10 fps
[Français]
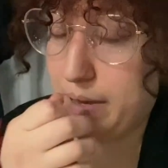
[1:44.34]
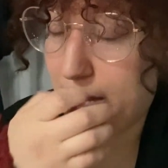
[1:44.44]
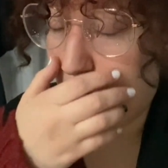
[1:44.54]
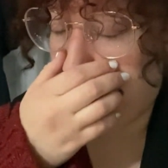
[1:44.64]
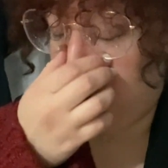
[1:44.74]

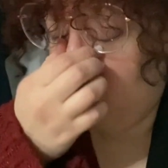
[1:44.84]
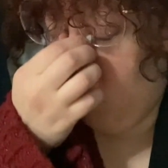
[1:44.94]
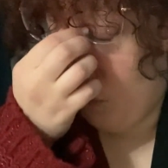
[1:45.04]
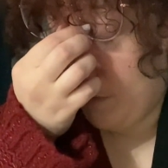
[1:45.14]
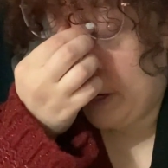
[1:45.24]
Mais en
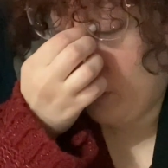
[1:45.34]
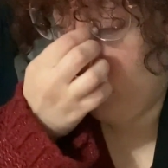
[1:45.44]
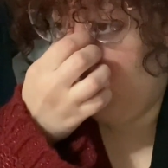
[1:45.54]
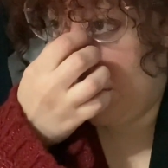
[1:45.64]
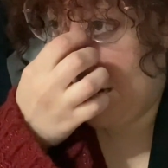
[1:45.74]
gros, on va aller dans
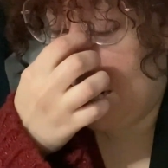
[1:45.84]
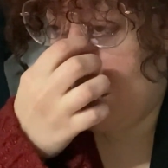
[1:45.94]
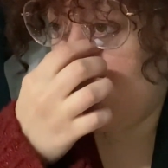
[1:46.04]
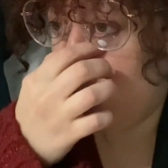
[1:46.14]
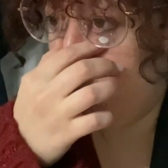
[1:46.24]
mon
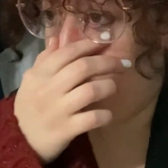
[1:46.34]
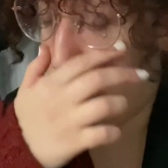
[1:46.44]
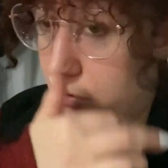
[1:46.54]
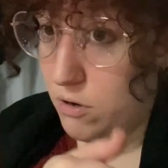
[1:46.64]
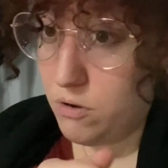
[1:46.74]
garage
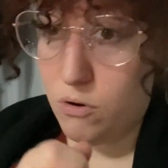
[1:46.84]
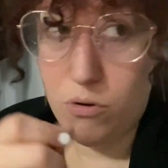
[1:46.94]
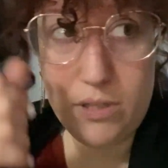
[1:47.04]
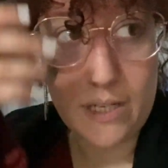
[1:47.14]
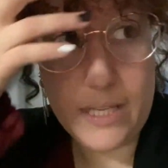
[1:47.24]
pour
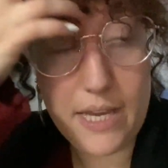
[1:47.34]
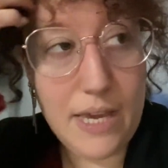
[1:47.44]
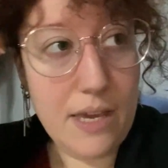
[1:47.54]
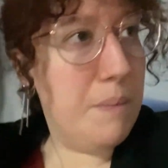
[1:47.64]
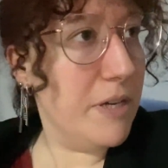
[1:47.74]

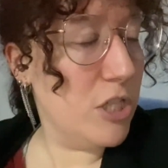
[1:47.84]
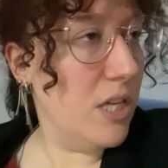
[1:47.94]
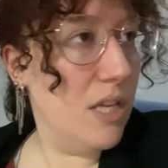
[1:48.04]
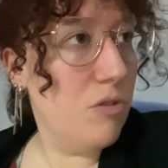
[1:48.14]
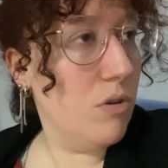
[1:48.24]
retrier. On va pas
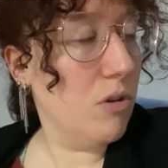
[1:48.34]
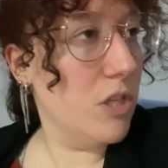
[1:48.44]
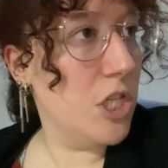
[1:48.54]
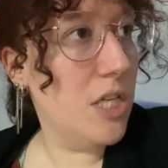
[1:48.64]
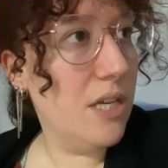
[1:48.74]
acheter des trucs en
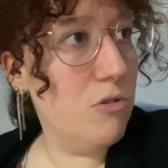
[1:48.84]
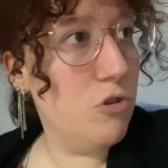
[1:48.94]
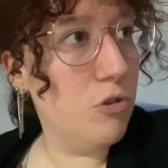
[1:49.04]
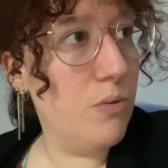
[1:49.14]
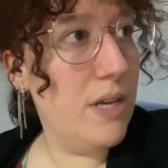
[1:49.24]
déchetterie
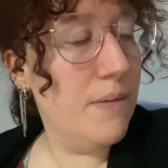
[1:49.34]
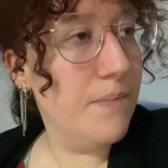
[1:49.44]
aujourd'hui.